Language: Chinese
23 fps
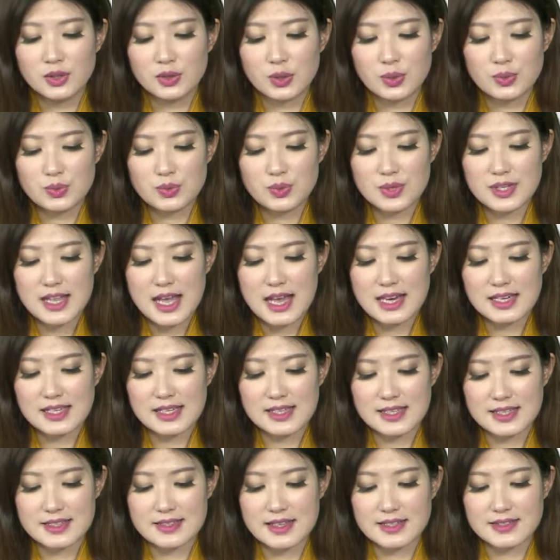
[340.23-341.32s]
通缩压力
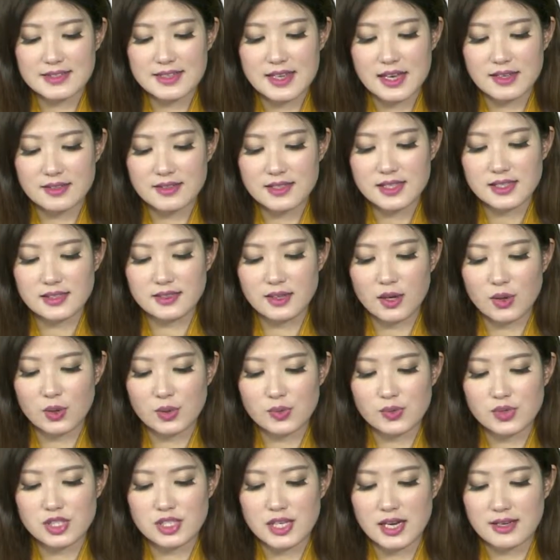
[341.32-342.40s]
依然强劲，劳
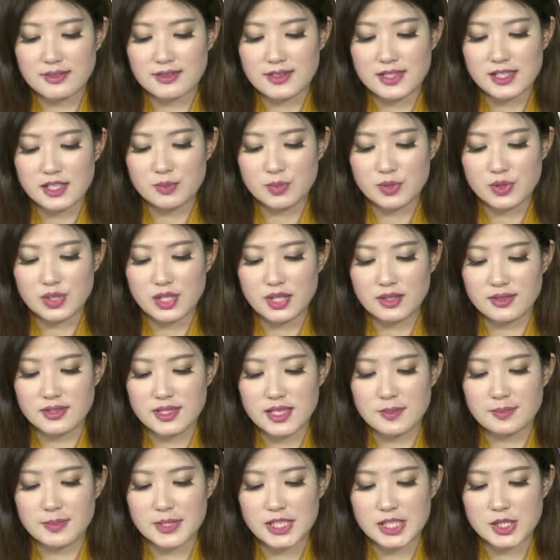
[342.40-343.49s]
工市场进一步呈
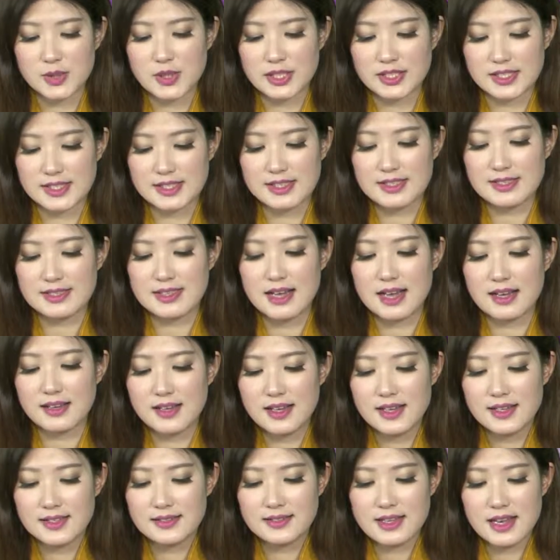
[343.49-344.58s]
现疲软的迹象，
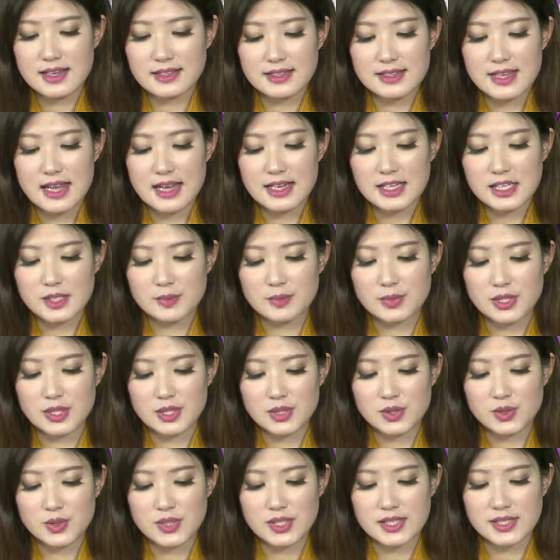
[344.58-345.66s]
价格压力疲
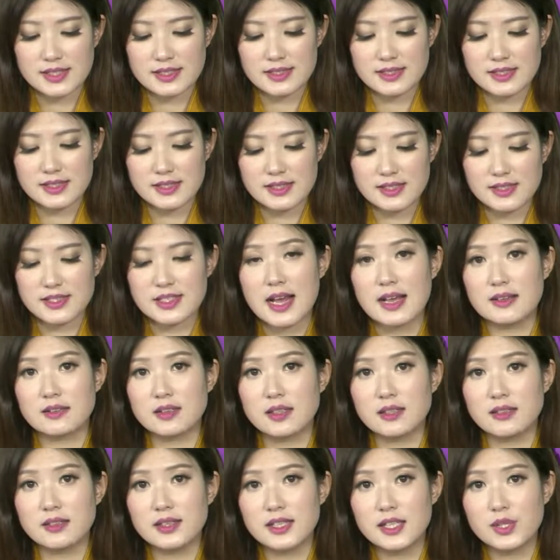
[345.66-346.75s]
弱以及产
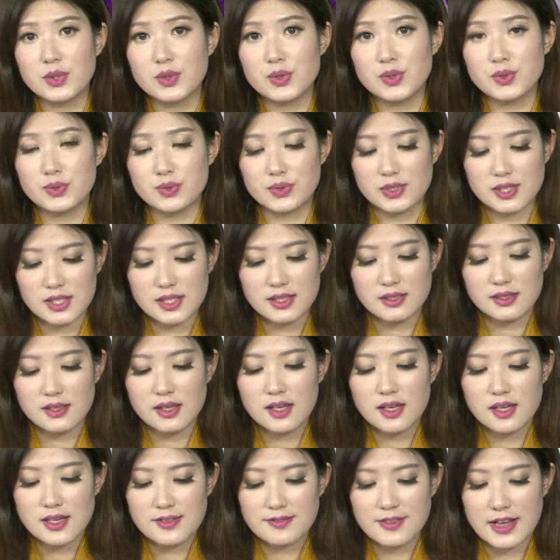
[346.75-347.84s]
能利率低，
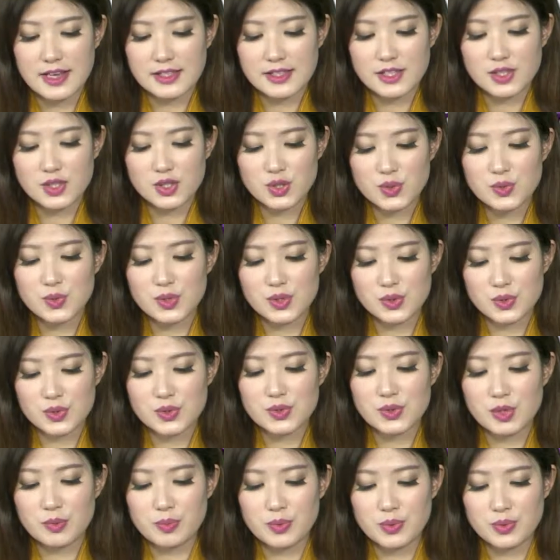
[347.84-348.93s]
反映中国需
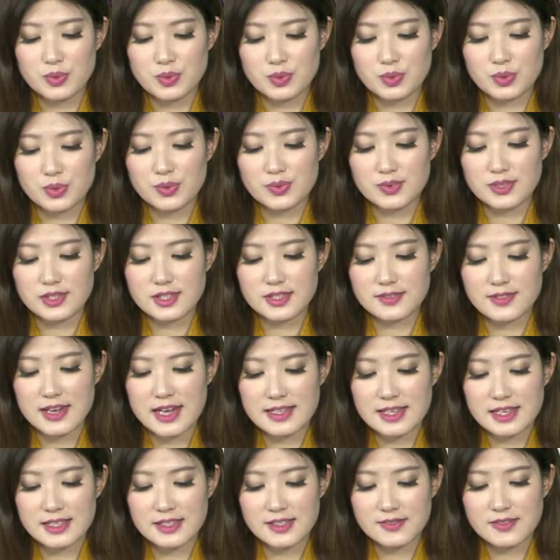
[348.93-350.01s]
求不足。此
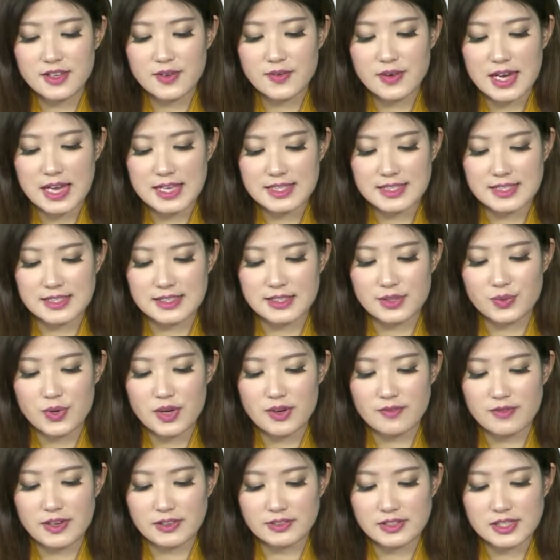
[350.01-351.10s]
外，他认为未来几个
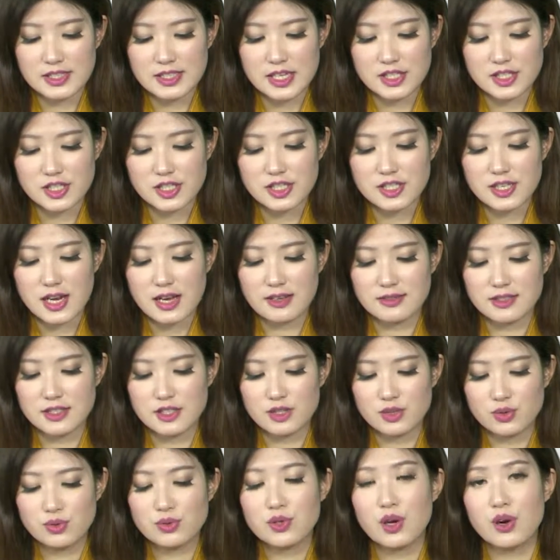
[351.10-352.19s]
月房地产市场及
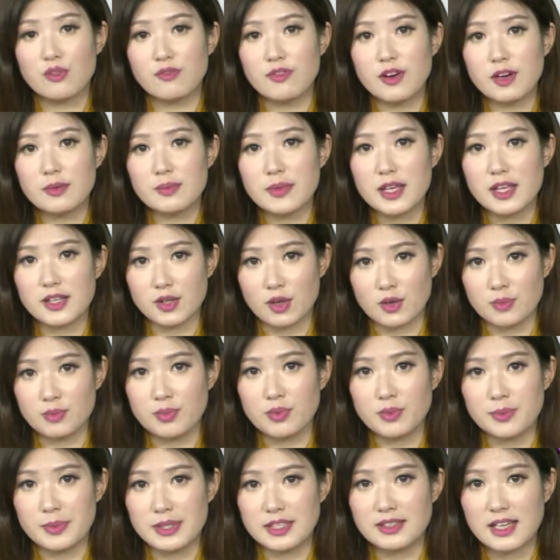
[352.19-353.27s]
出口方面有
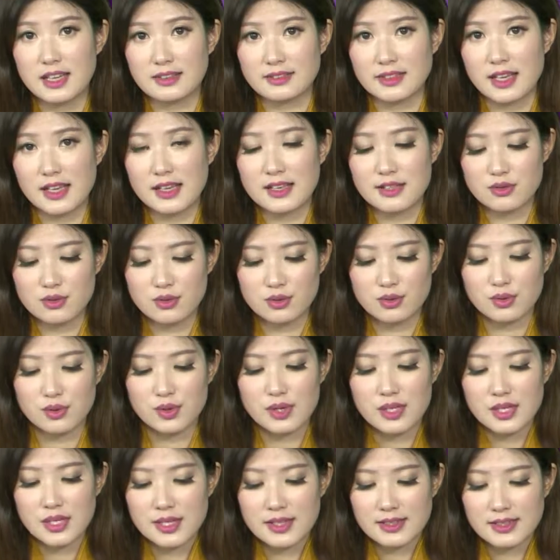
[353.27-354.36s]
不明朗的因素。
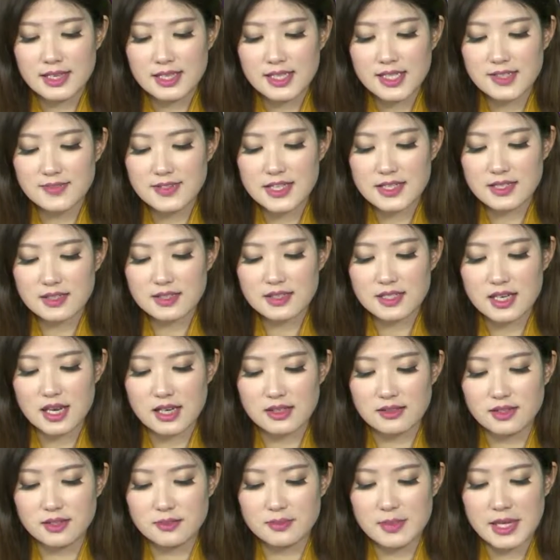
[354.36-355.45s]
他认为增
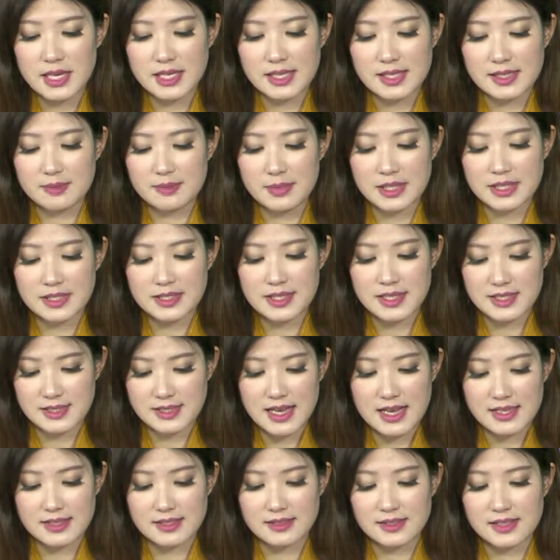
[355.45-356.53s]
长仍面临明显
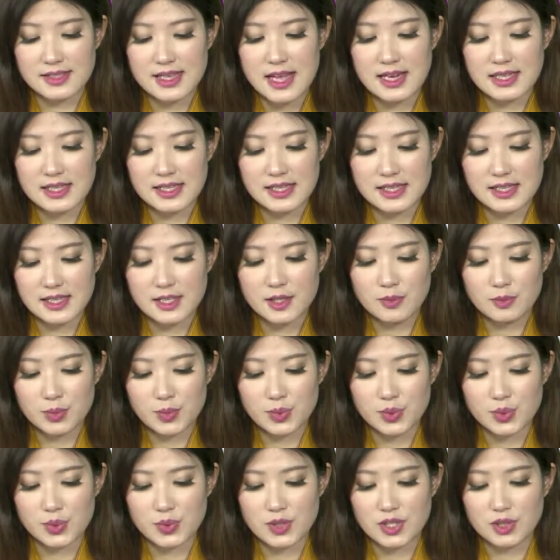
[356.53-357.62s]
下行的压力，应
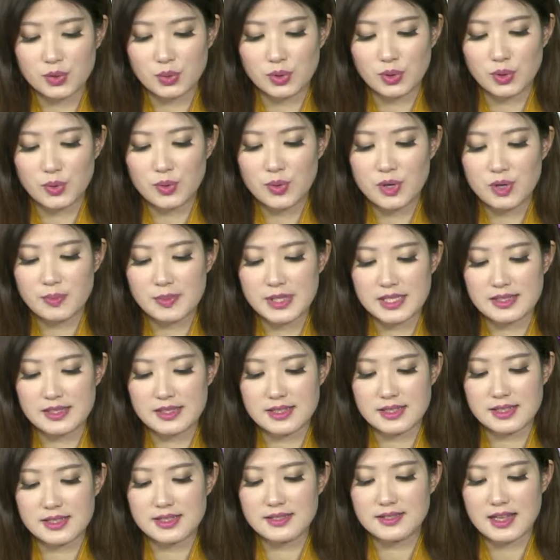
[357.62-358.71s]
部署更多的货币
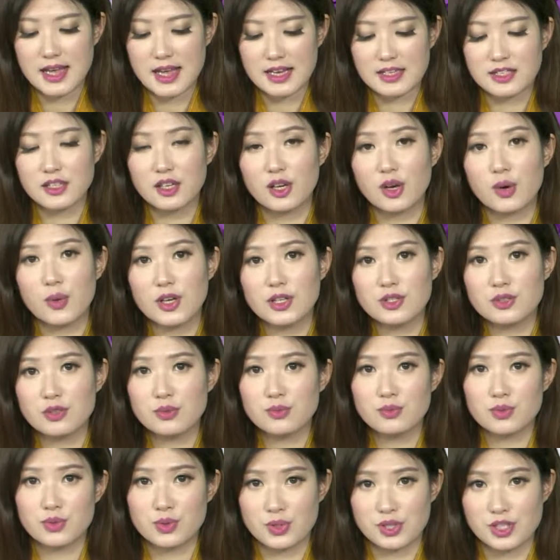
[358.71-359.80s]
及财政宽
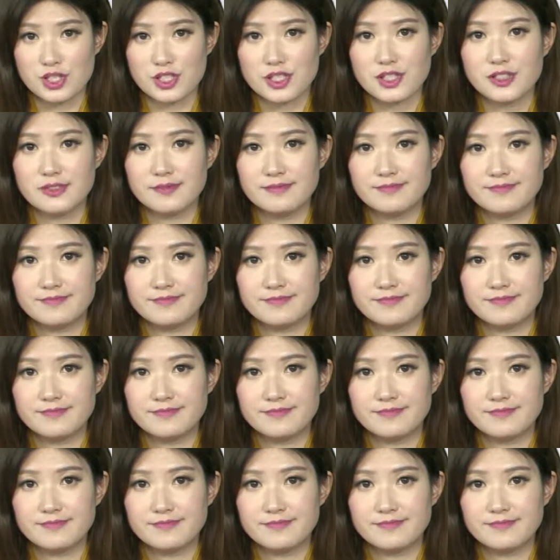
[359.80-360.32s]
松措施。